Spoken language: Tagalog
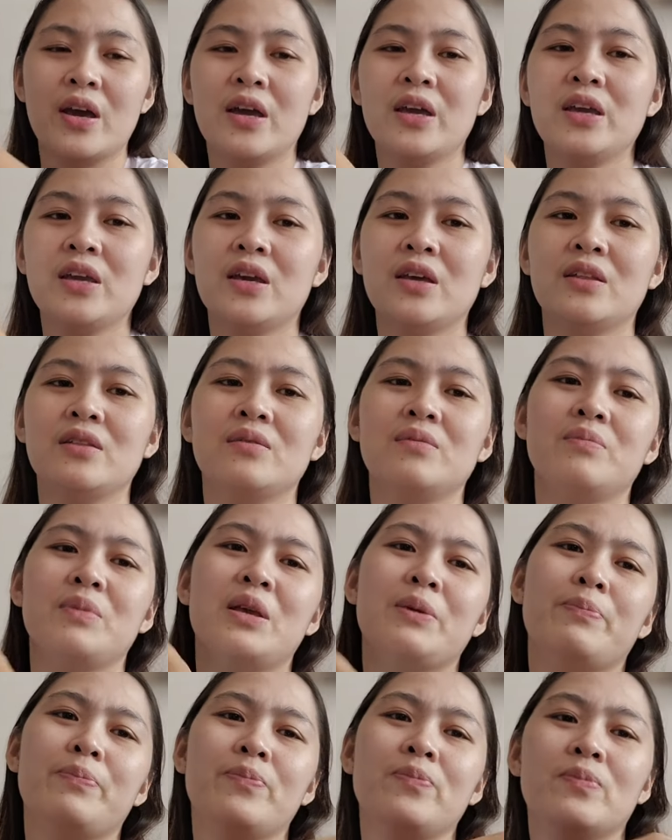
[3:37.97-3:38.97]
Ayan,
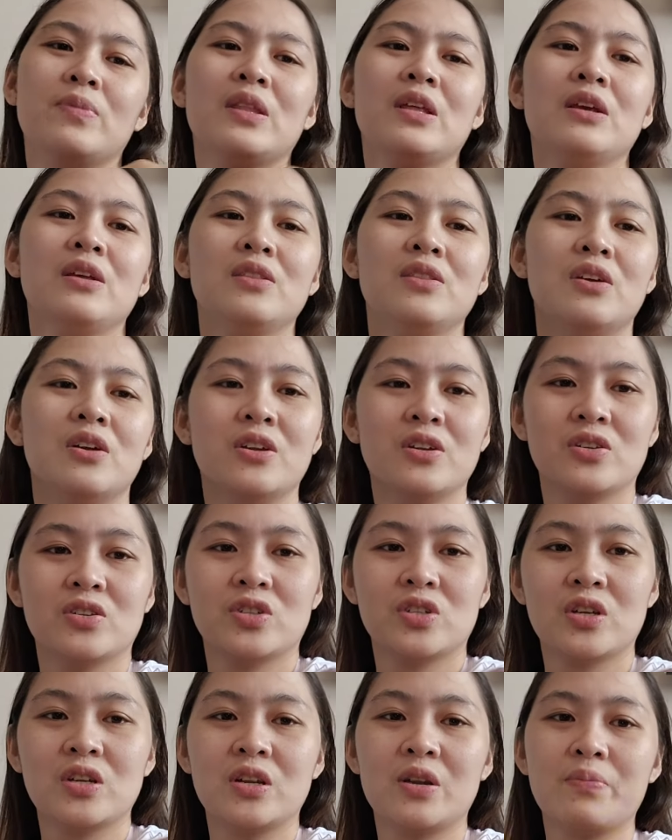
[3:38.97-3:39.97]
may, nag-dark
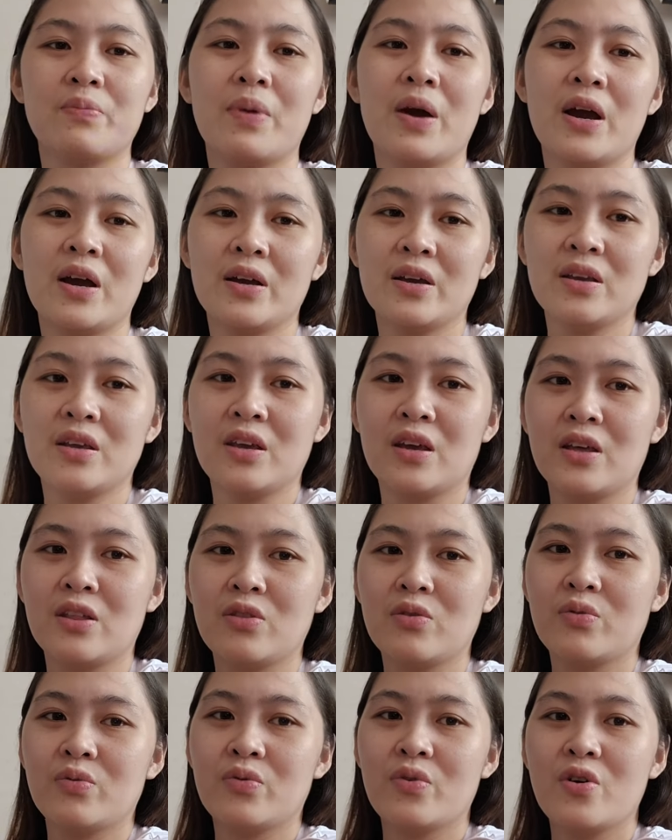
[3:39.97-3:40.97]
siya ng
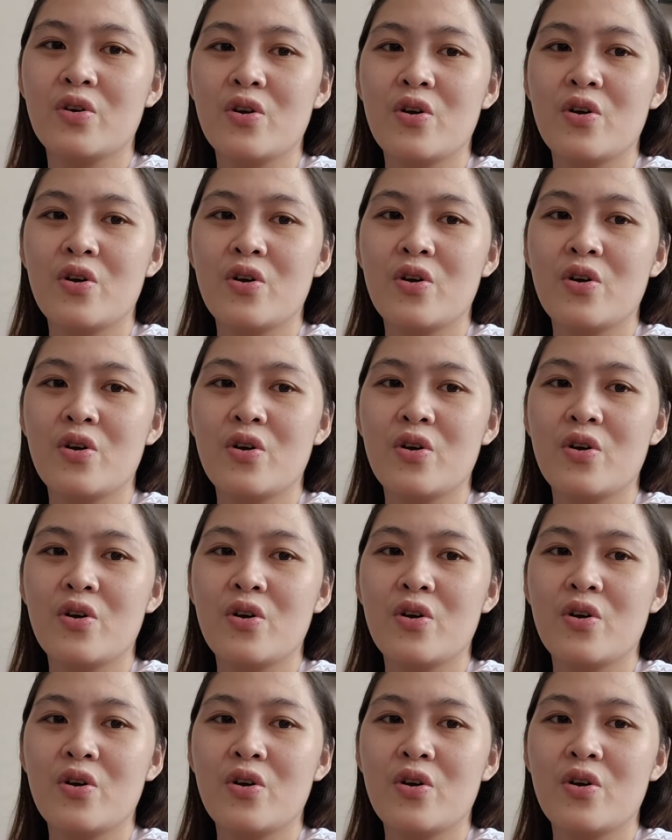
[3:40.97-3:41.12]
bahagyan ng